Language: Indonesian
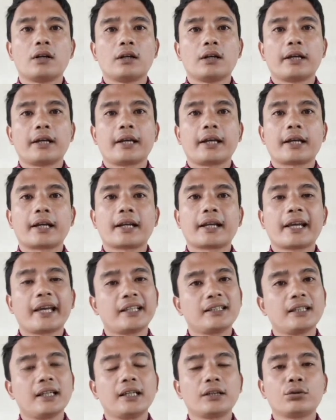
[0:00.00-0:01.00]

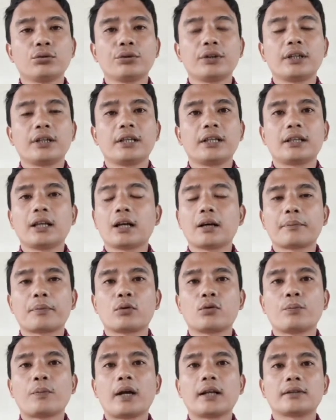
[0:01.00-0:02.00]
RE-nya itu kita nggak
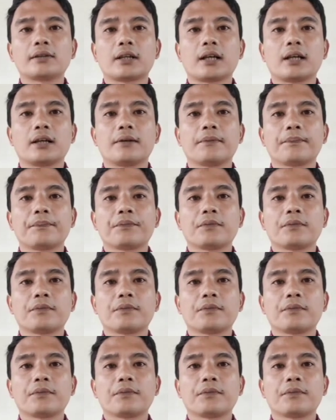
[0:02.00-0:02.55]
perlu baca.